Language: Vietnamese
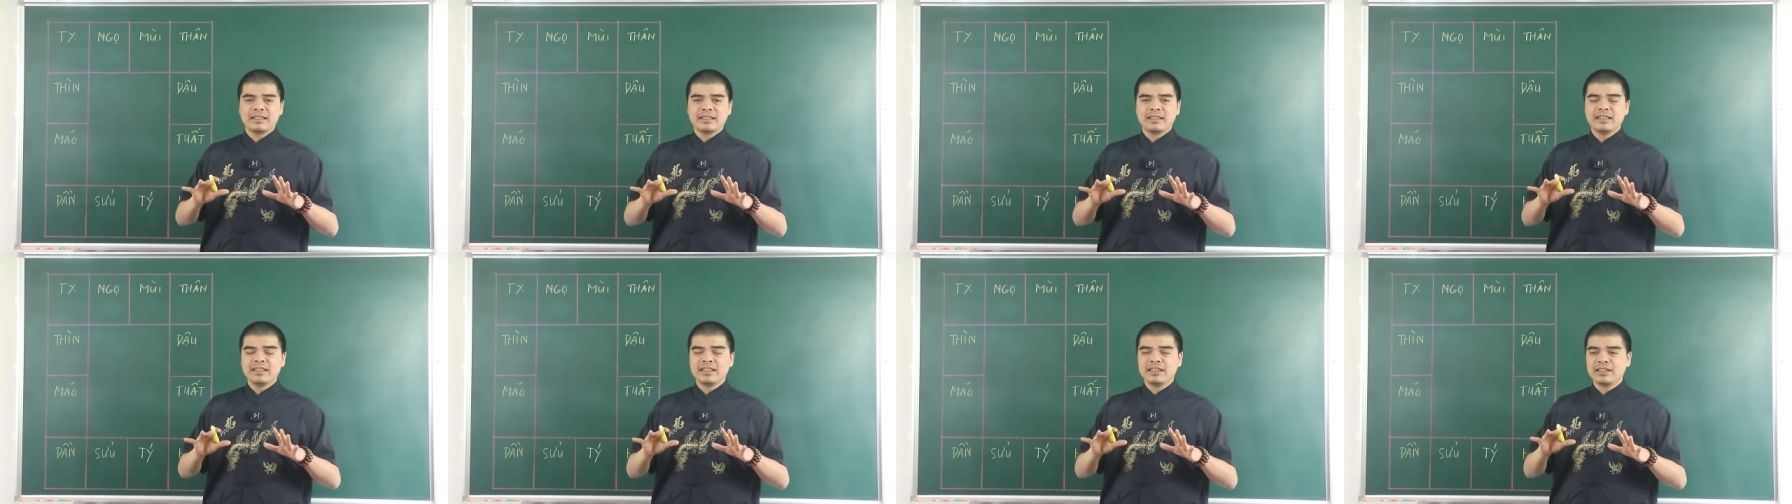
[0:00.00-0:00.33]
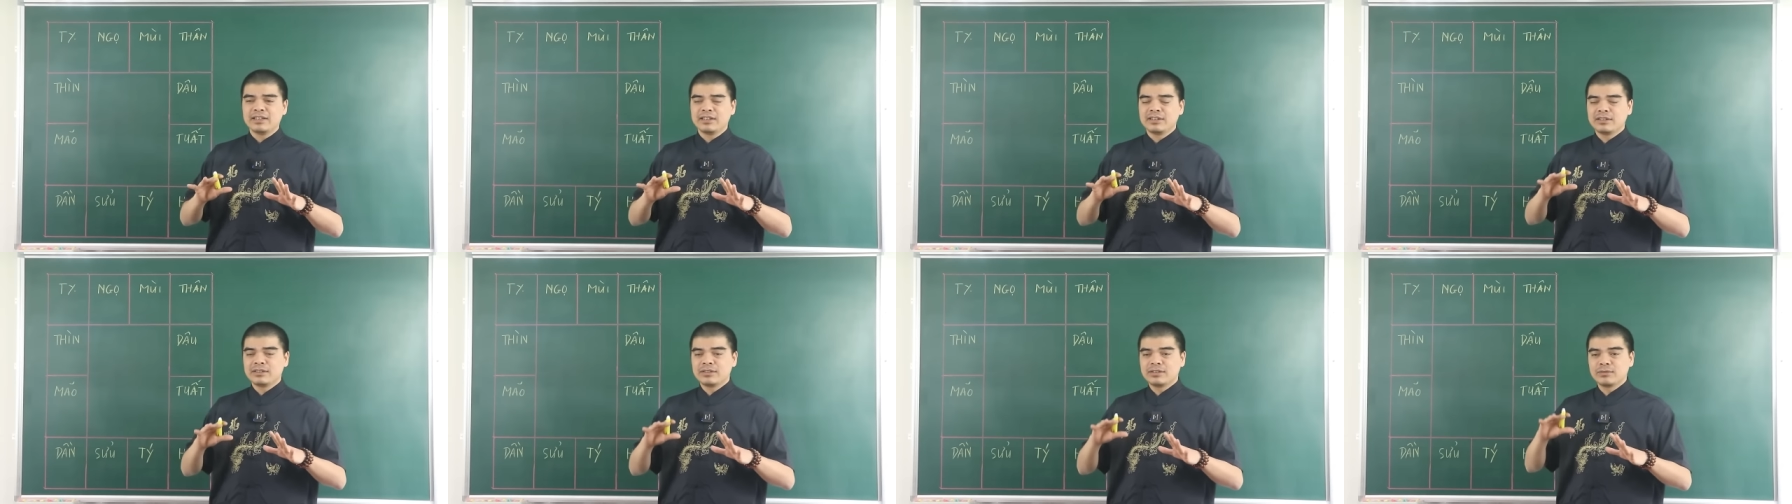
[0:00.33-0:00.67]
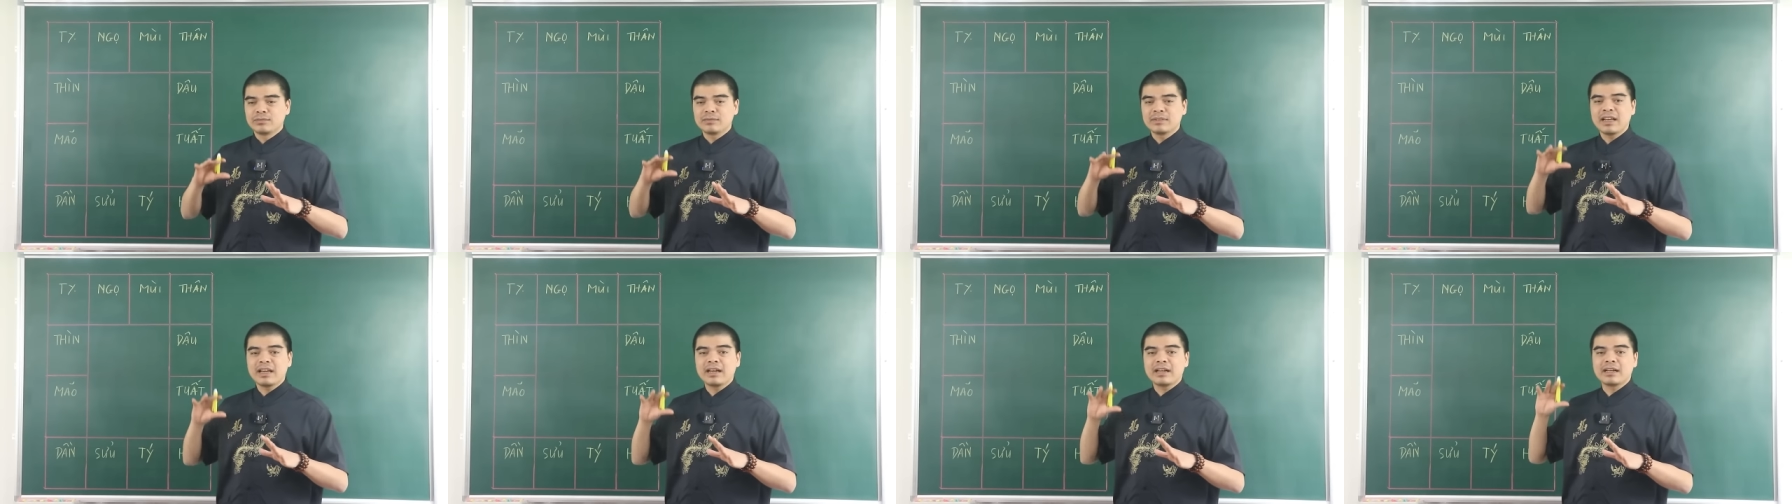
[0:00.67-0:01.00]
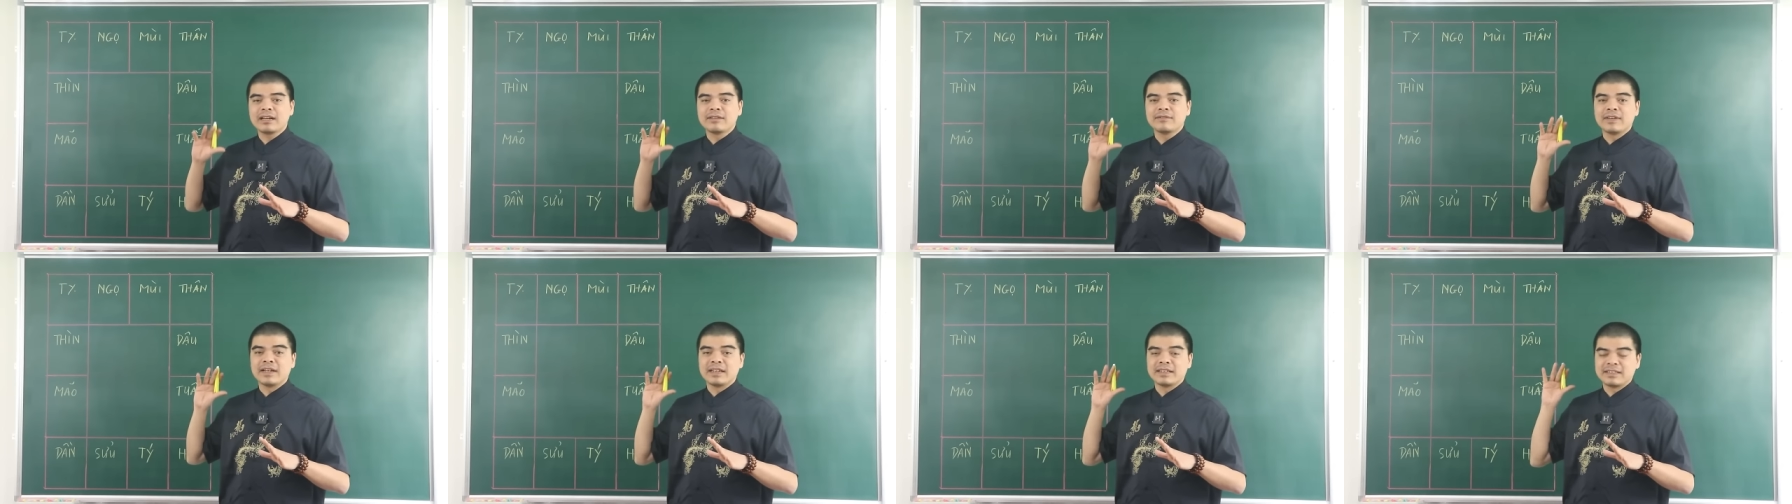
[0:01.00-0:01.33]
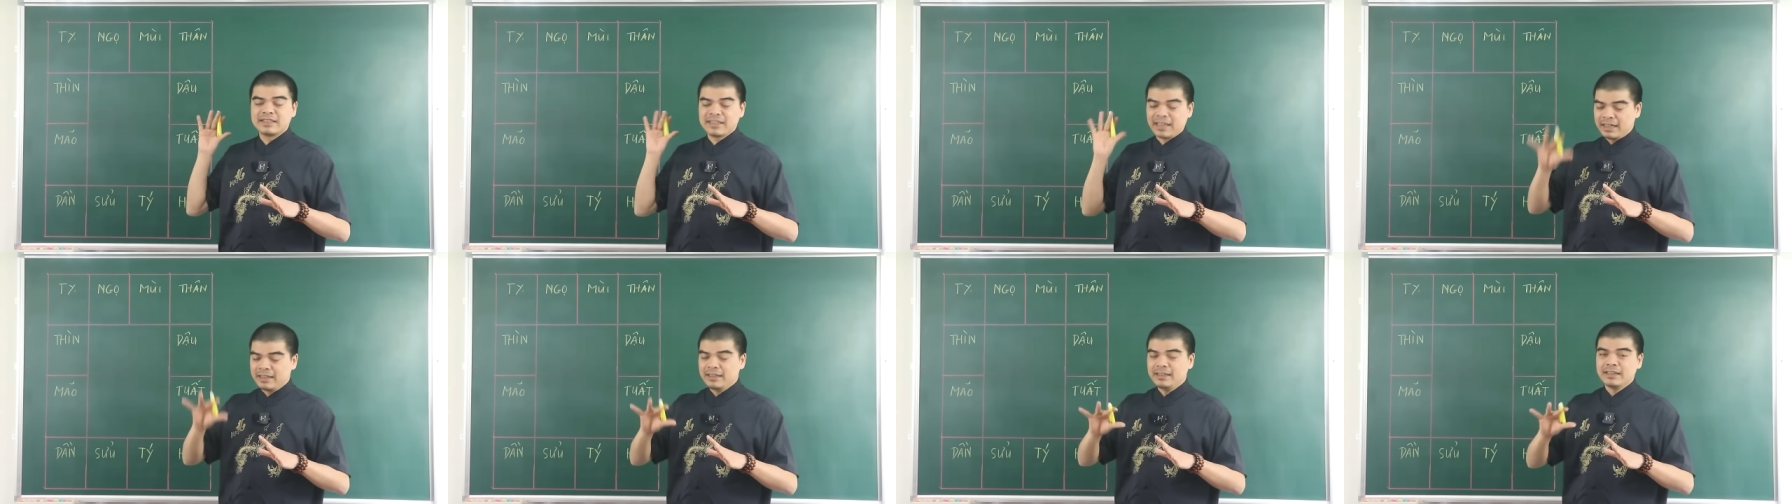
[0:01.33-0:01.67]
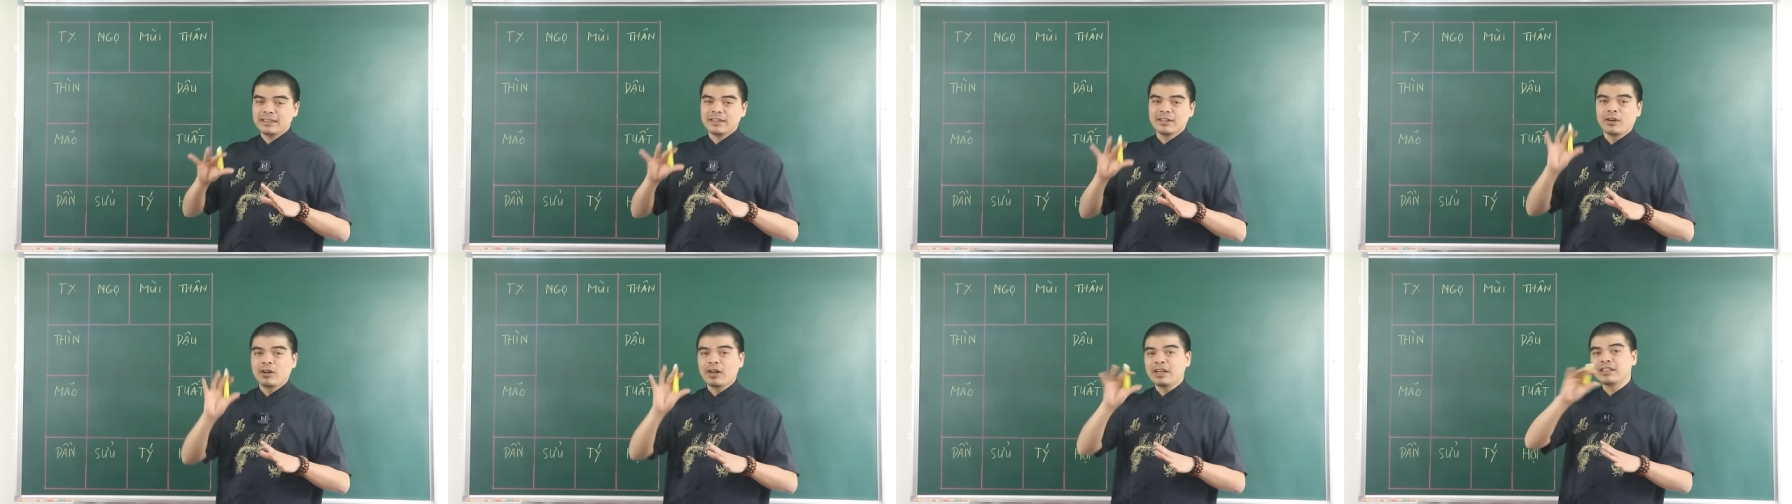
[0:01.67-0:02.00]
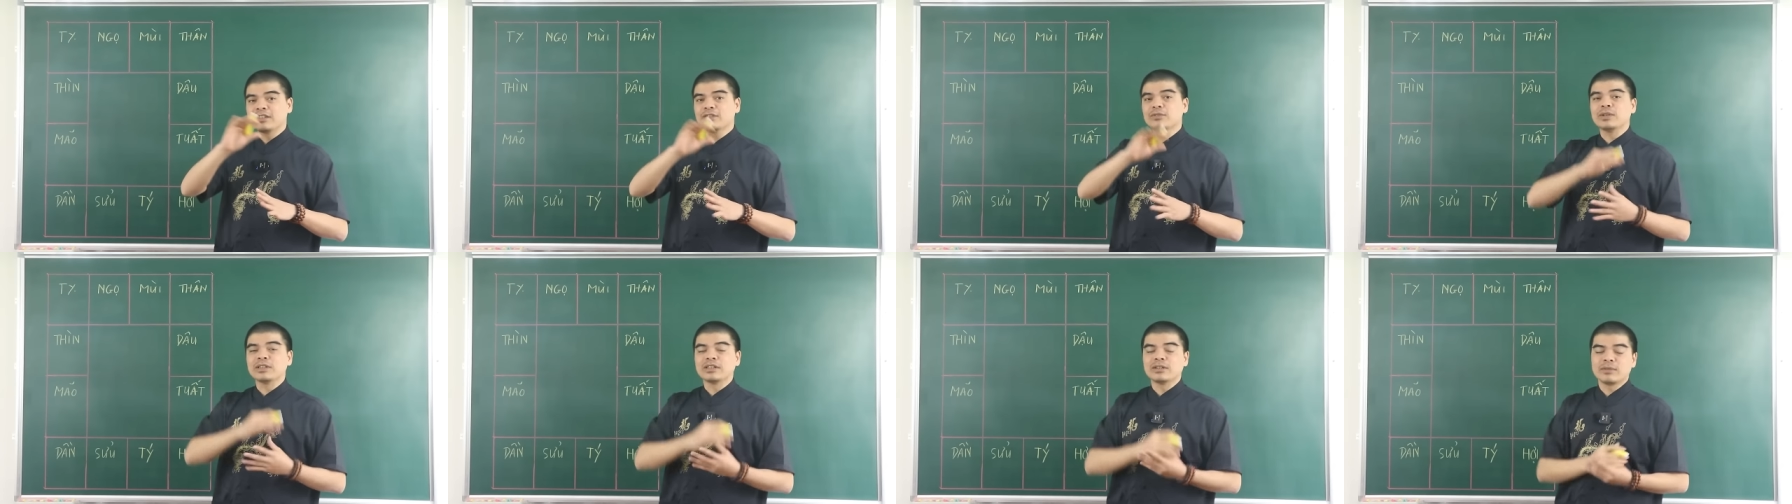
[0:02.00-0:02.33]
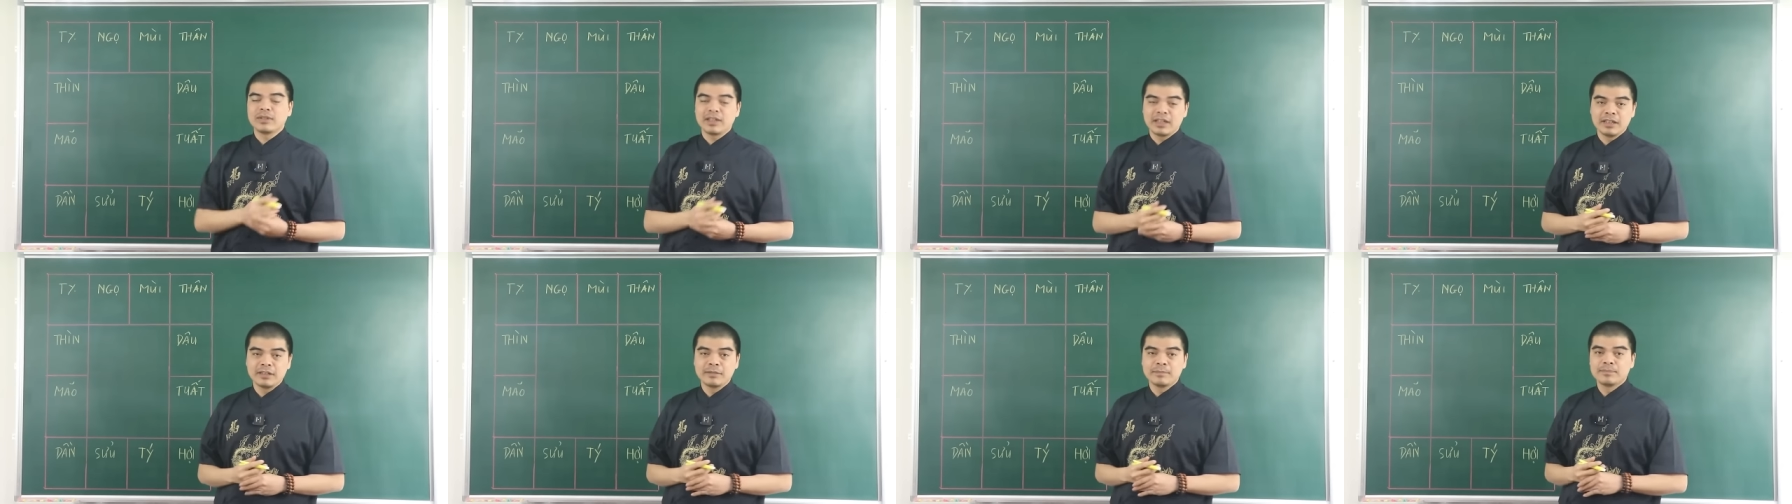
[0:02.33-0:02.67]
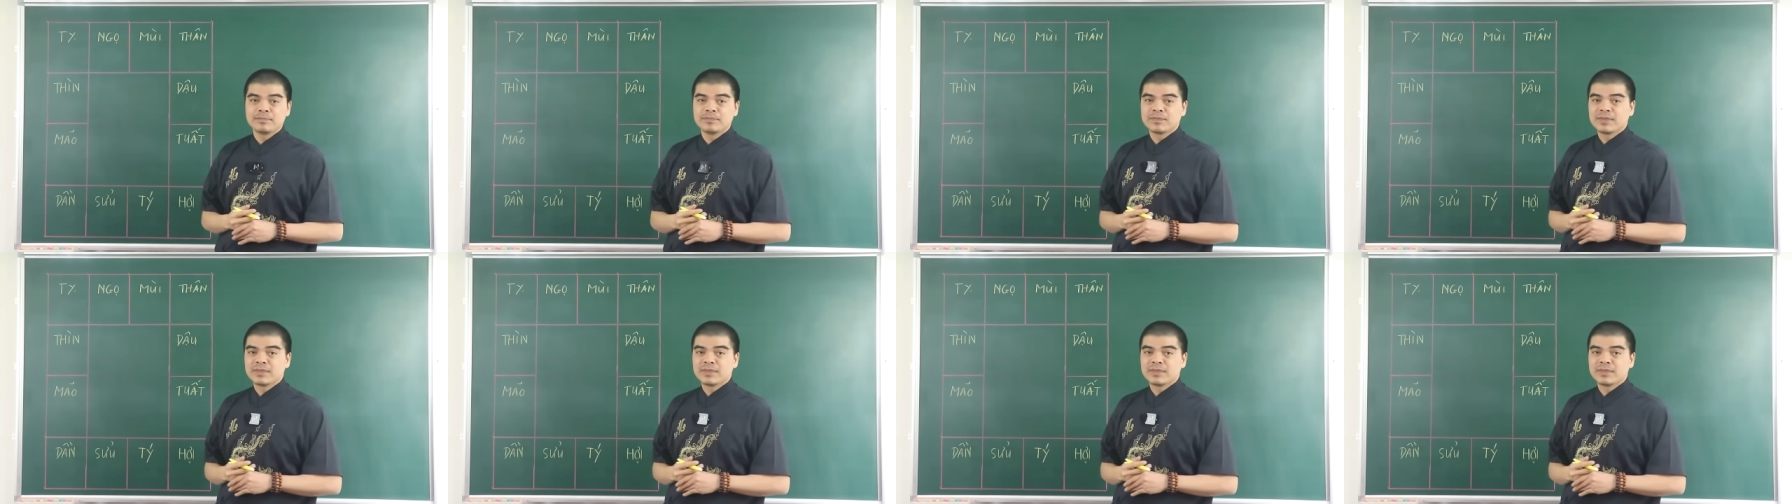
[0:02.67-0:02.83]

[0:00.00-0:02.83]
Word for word: thì chúng ta cần phải tránh. Đó là những tuổi sau đây.